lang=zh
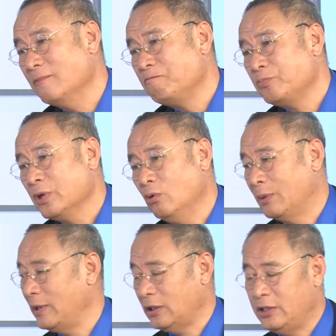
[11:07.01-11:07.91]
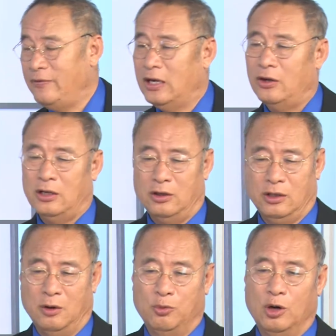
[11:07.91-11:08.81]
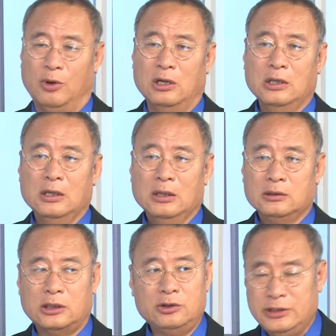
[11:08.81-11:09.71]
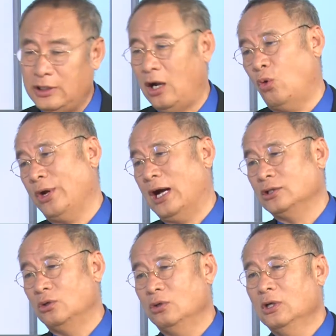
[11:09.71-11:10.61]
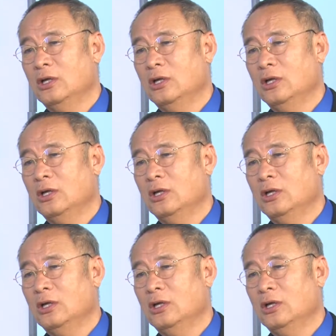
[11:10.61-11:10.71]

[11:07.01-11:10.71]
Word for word: 对的，我碰到一位老老老伯伯，他说一定要回杭州。